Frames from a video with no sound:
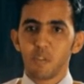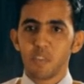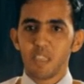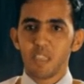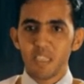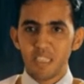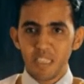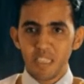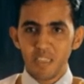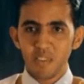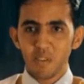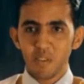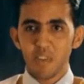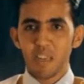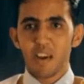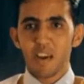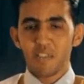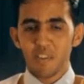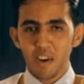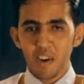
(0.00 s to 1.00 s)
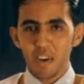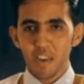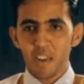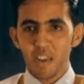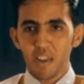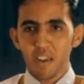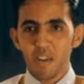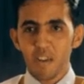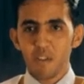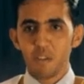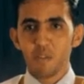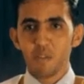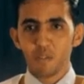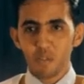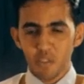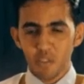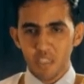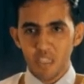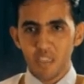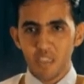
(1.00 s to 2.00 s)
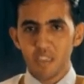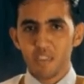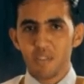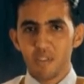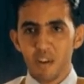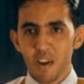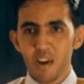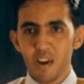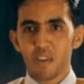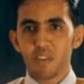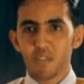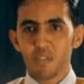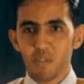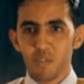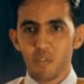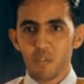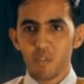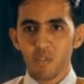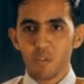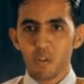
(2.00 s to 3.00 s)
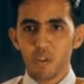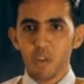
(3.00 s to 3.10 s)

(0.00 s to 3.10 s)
إني ولا فخر ذو شعر وأعرفه